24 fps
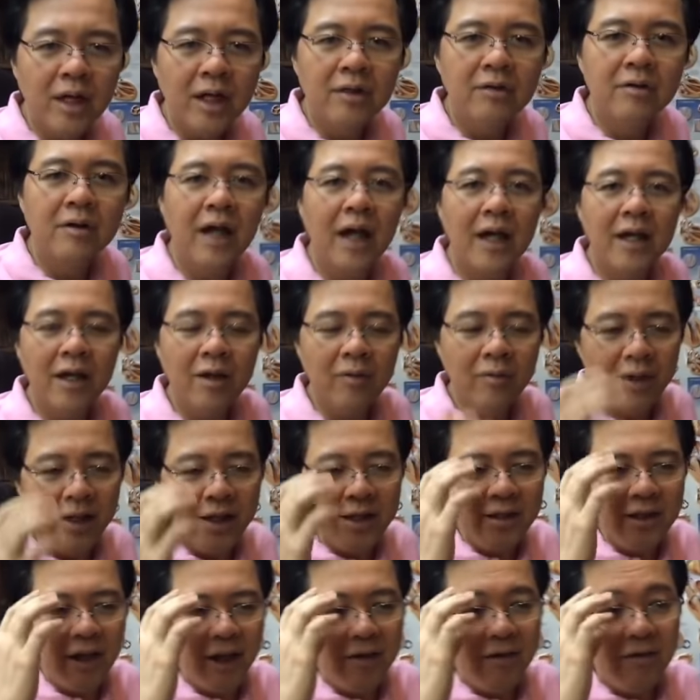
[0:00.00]
anong
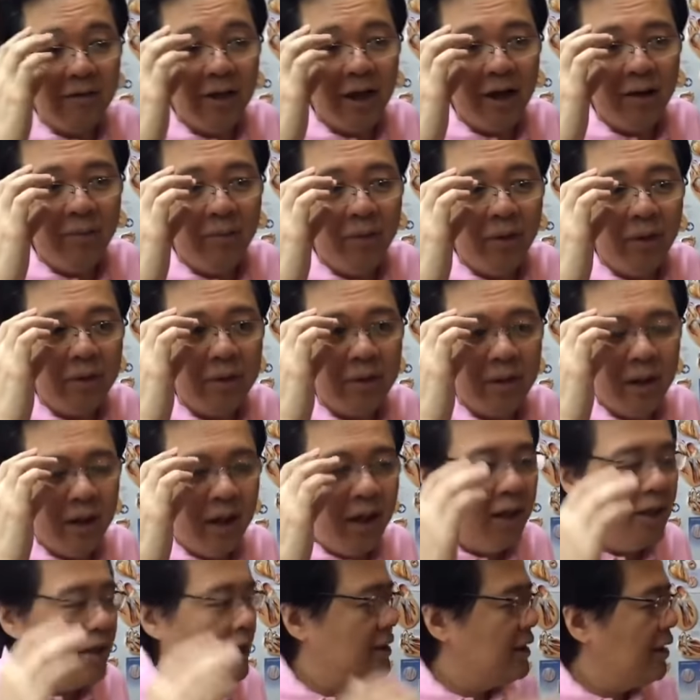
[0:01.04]
gagawin, anong gamot.
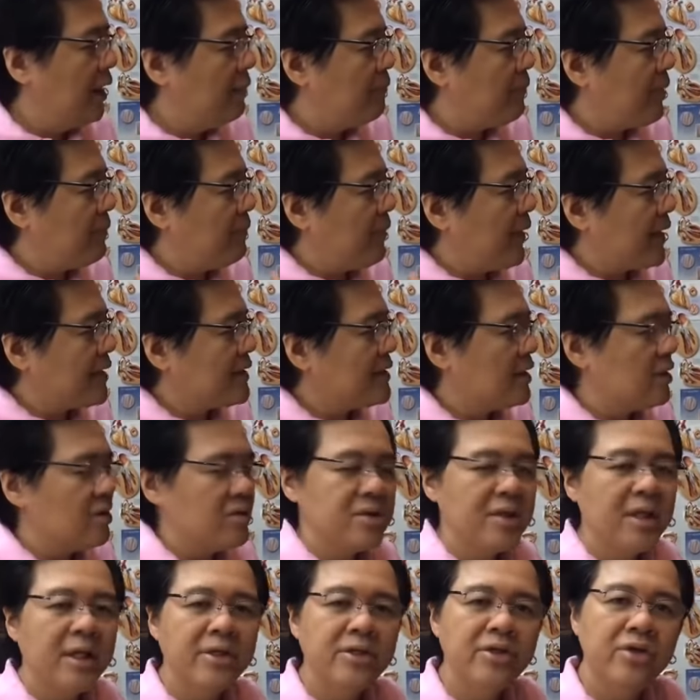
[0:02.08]
Papakita ko
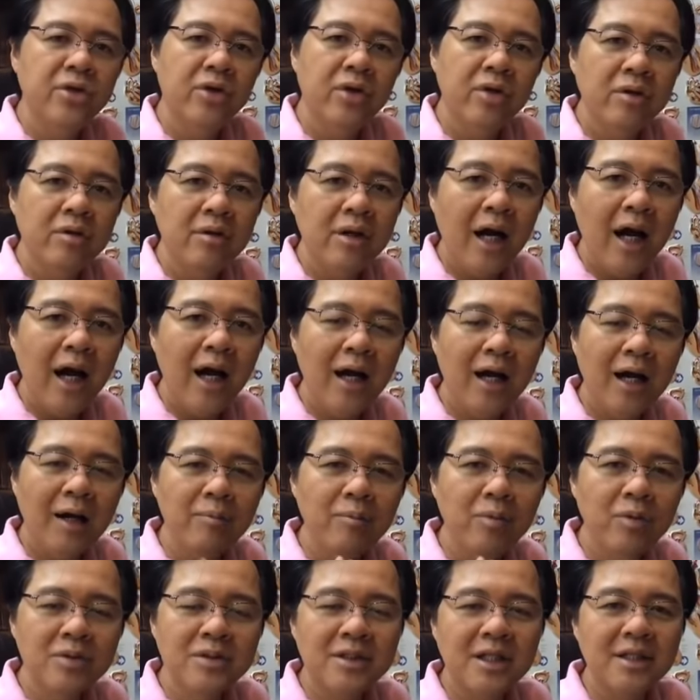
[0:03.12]
sa inyo ang
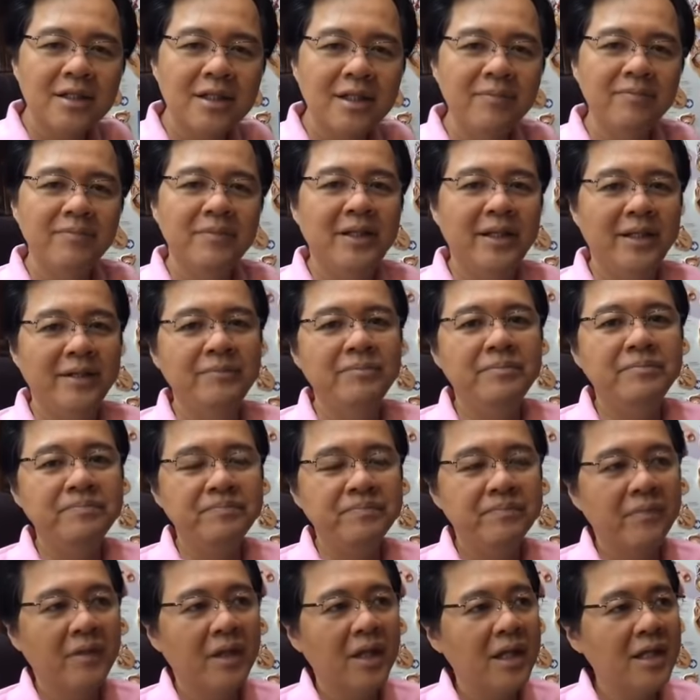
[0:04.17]
kabog sa dibdib.
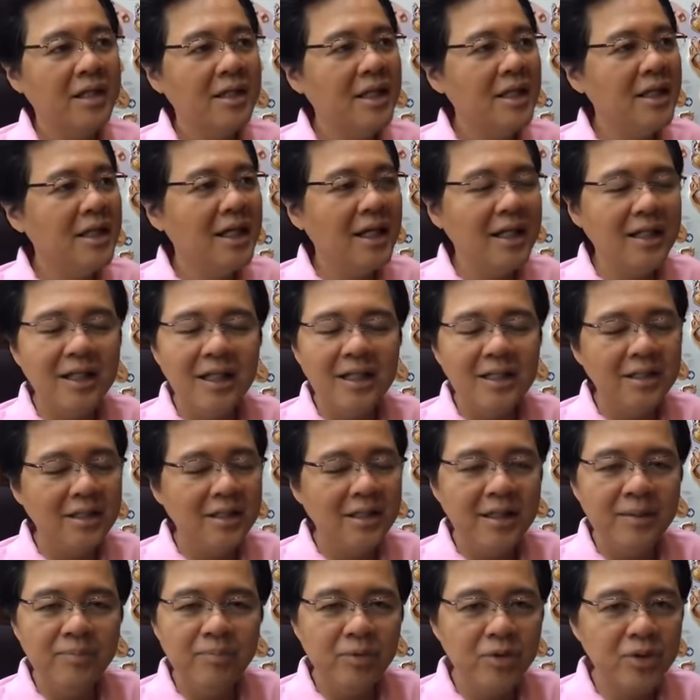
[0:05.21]
Hindi ganyan,
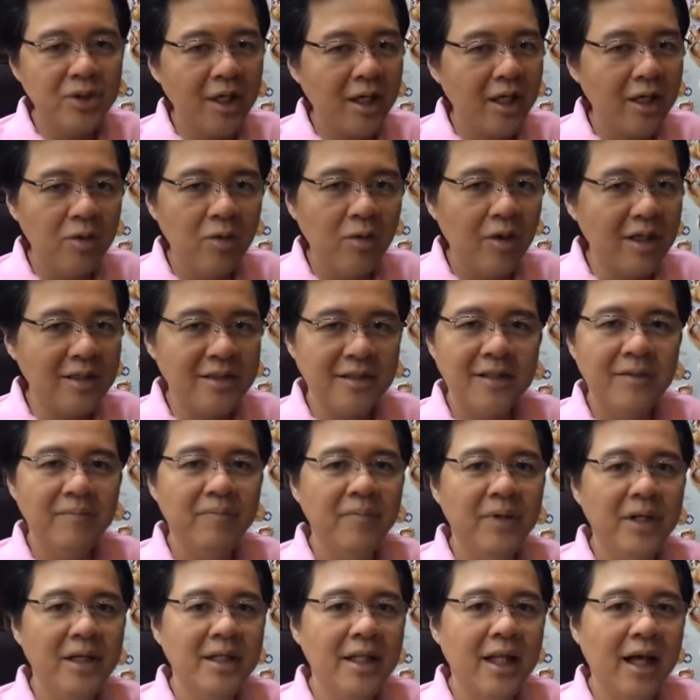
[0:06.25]
hindi po siya ganun
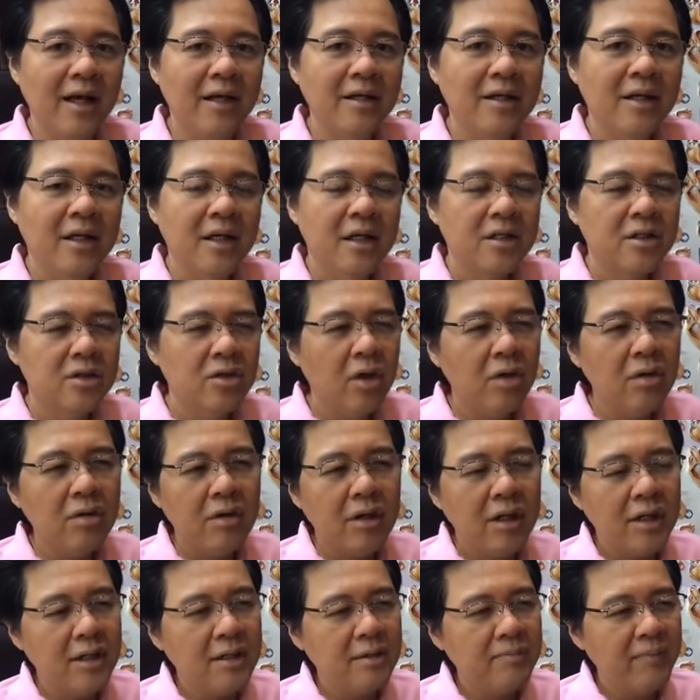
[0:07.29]
kasimple na,
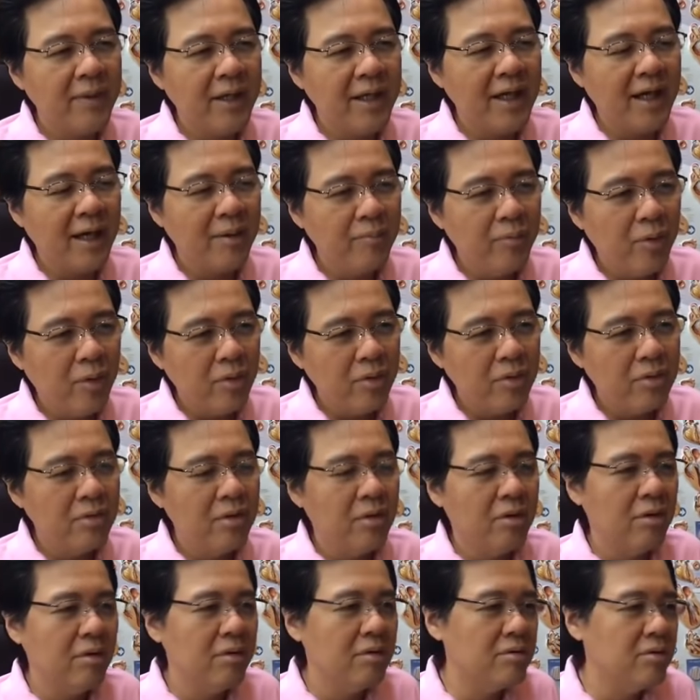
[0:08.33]
Dok, eh, may kabog,
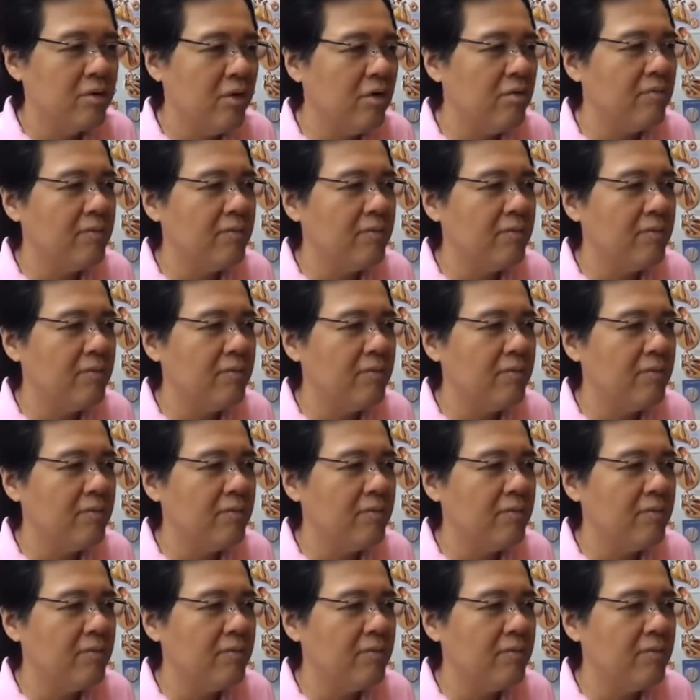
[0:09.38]
Dok,